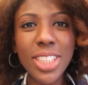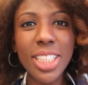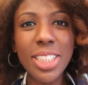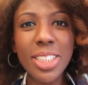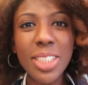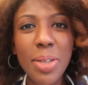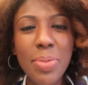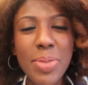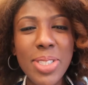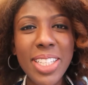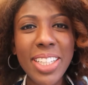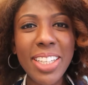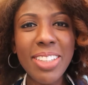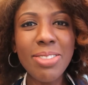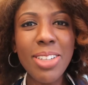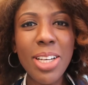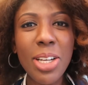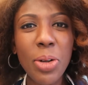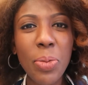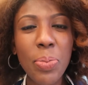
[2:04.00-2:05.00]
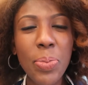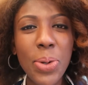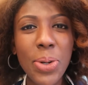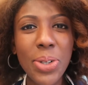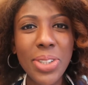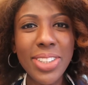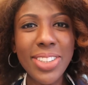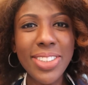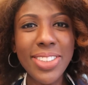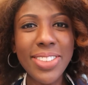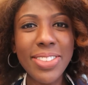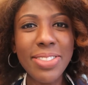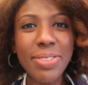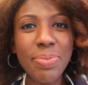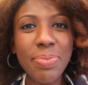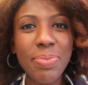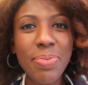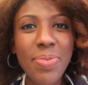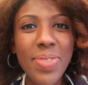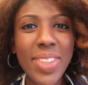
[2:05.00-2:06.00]
já estamos aqui no aeroporto
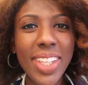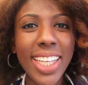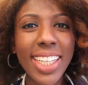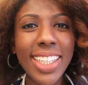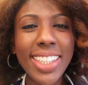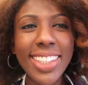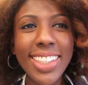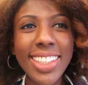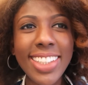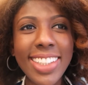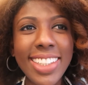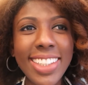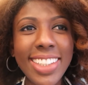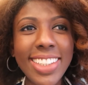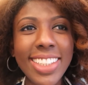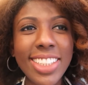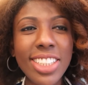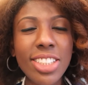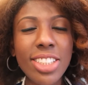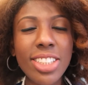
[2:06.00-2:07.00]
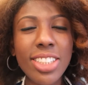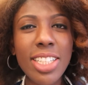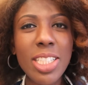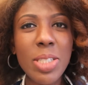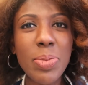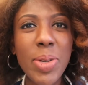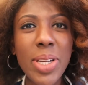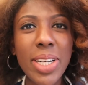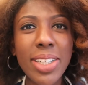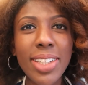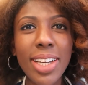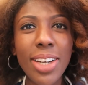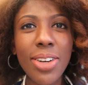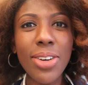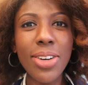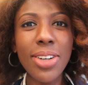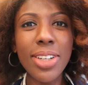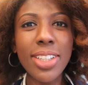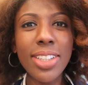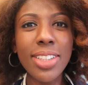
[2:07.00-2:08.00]
e a gente está esperando
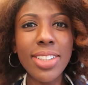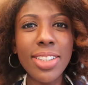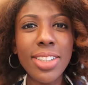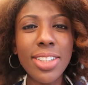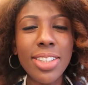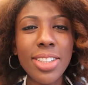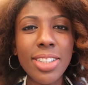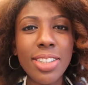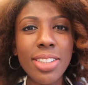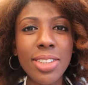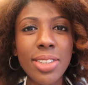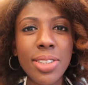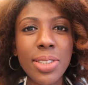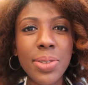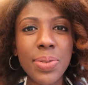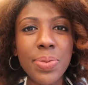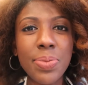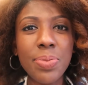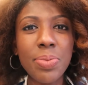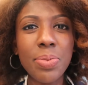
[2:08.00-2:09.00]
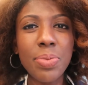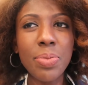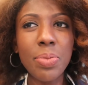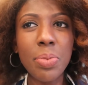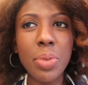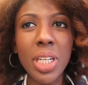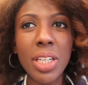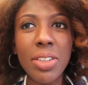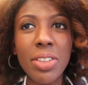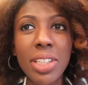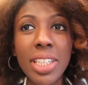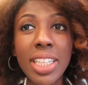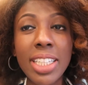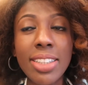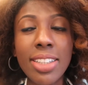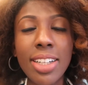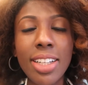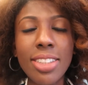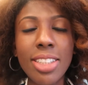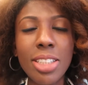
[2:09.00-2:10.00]
agora um, para
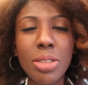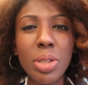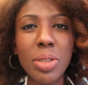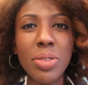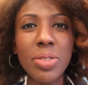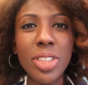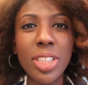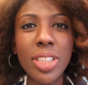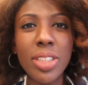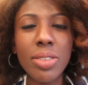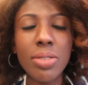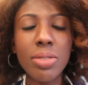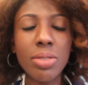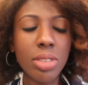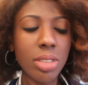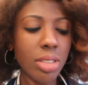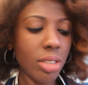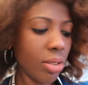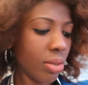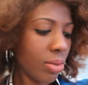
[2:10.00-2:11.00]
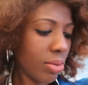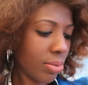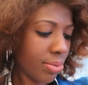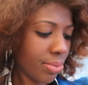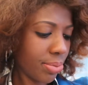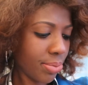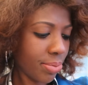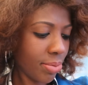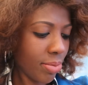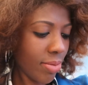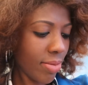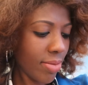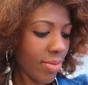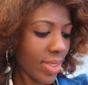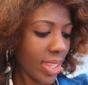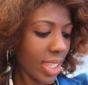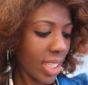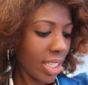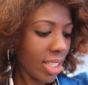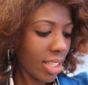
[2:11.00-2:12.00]
entrar dentro do avião, são
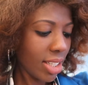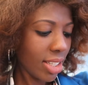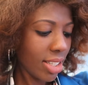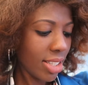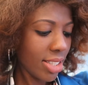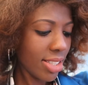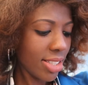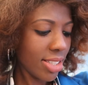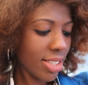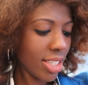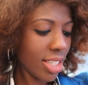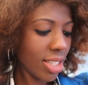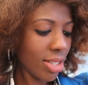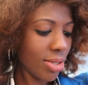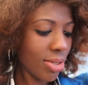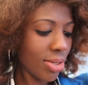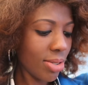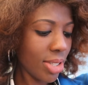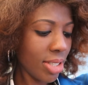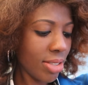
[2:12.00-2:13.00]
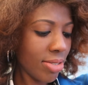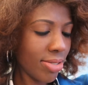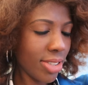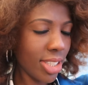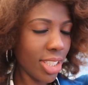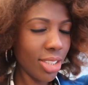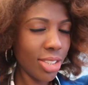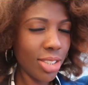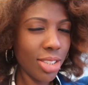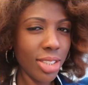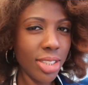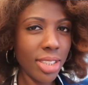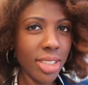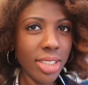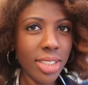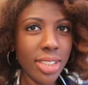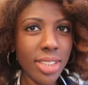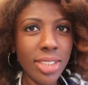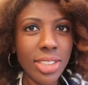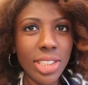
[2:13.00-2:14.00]
5h20
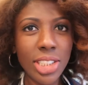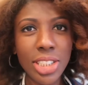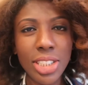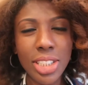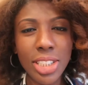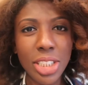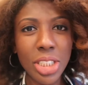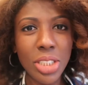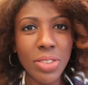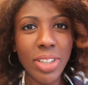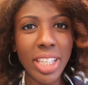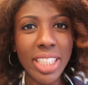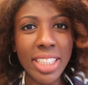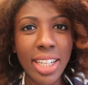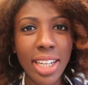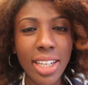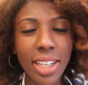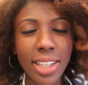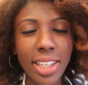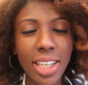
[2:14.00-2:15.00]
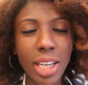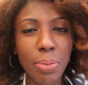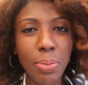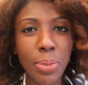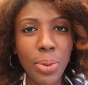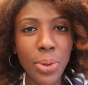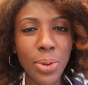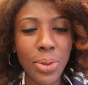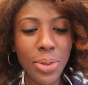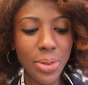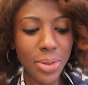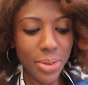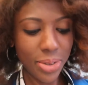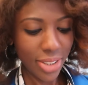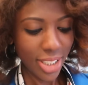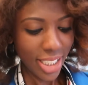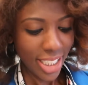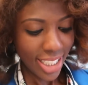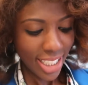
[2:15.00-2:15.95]
e eu acho que a gente vai entrar daqui a pouco.